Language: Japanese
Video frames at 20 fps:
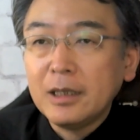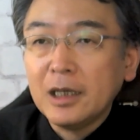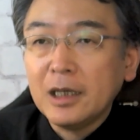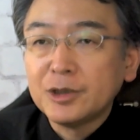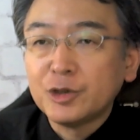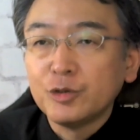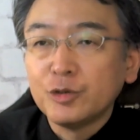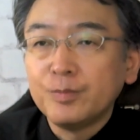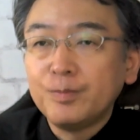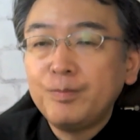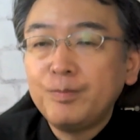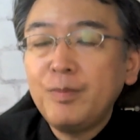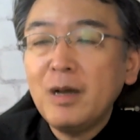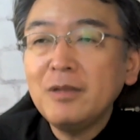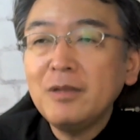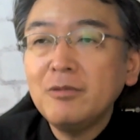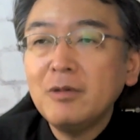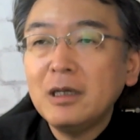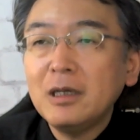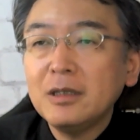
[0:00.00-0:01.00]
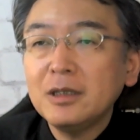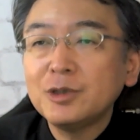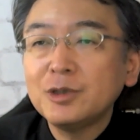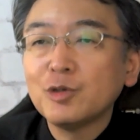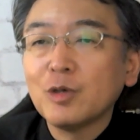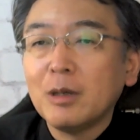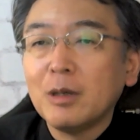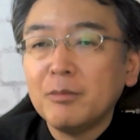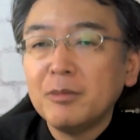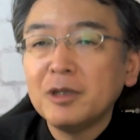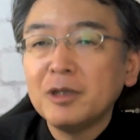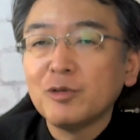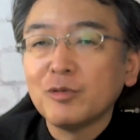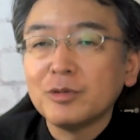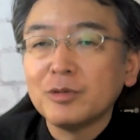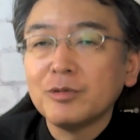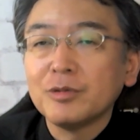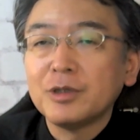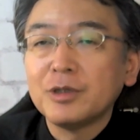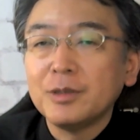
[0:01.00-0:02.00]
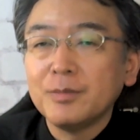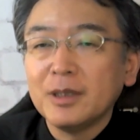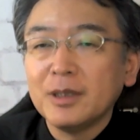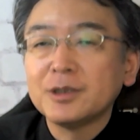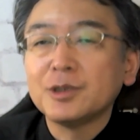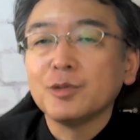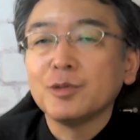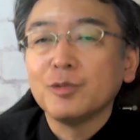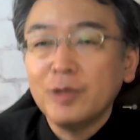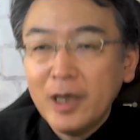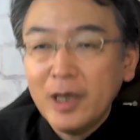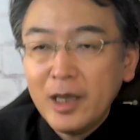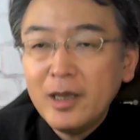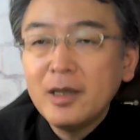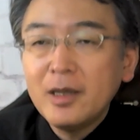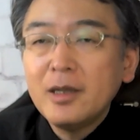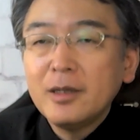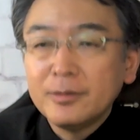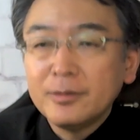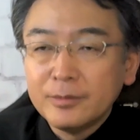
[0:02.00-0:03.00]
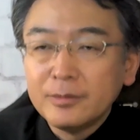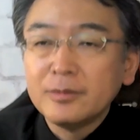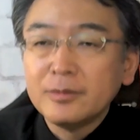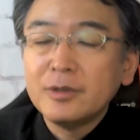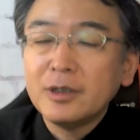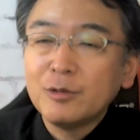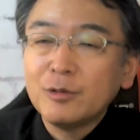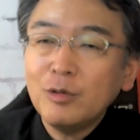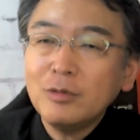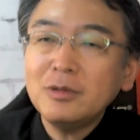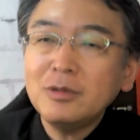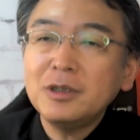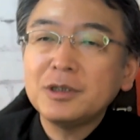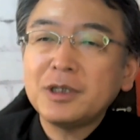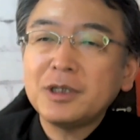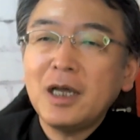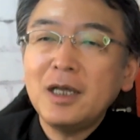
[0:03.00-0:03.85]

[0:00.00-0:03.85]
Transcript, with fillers: なんか出版の話とかもね、時々来ますよね。うん。で、特に